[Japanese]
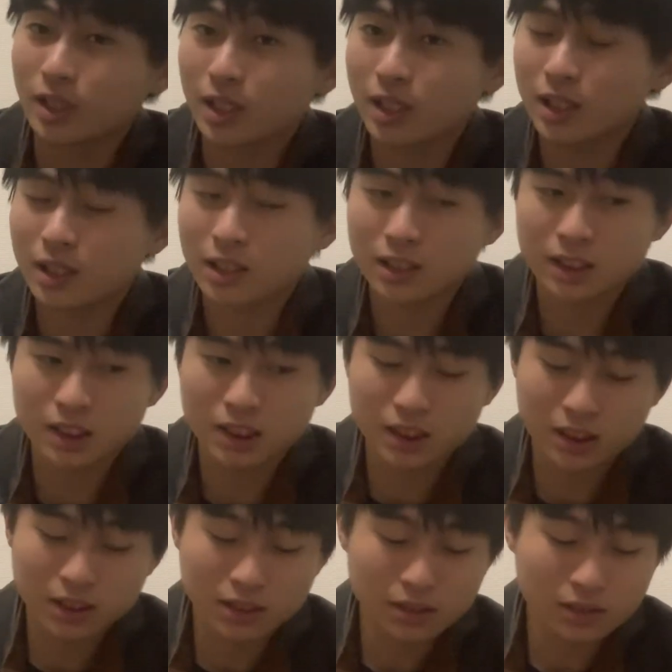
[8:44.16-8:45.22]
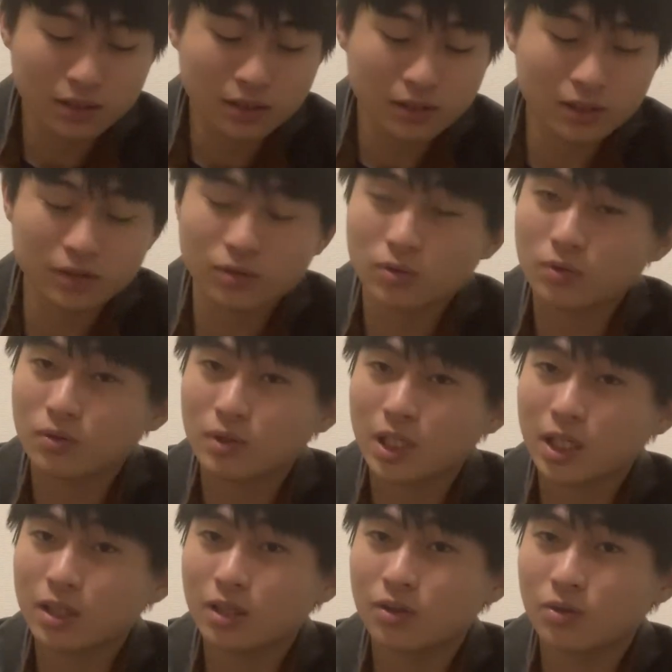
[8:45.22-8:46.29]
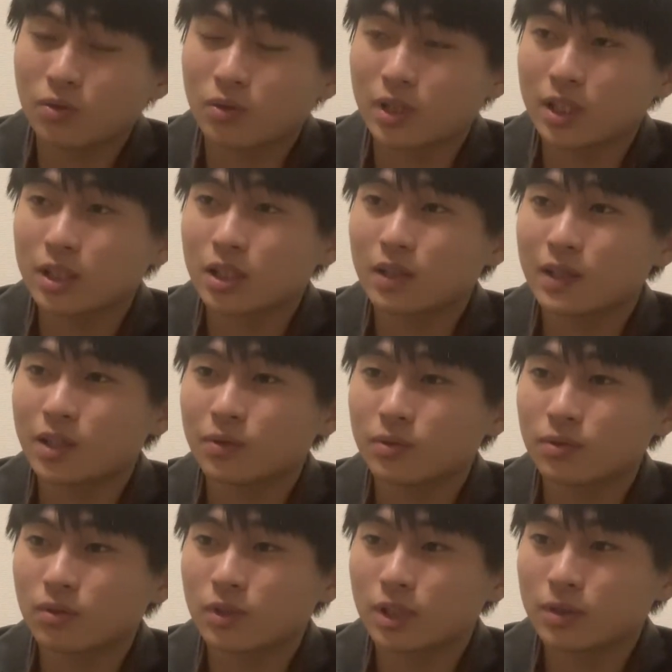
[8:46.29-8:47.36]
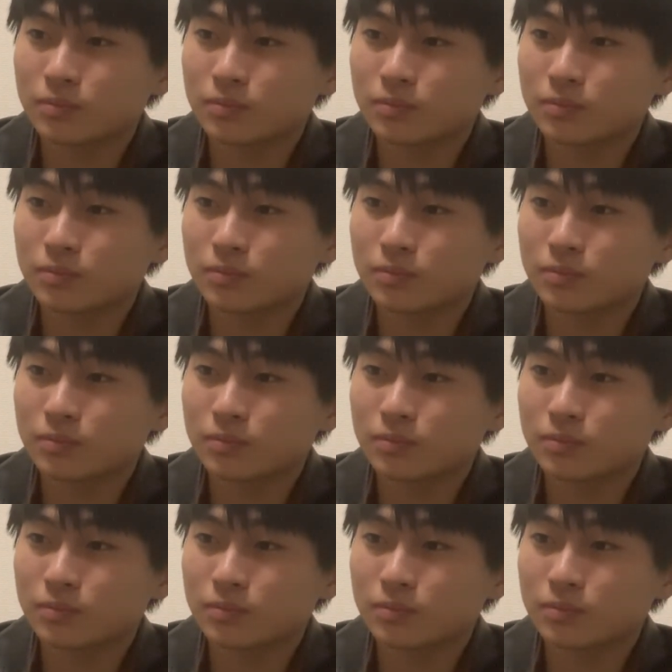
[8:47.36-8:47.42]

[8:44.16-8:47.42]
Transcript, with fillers: ね、なんと体に良くないんだわ、本当に。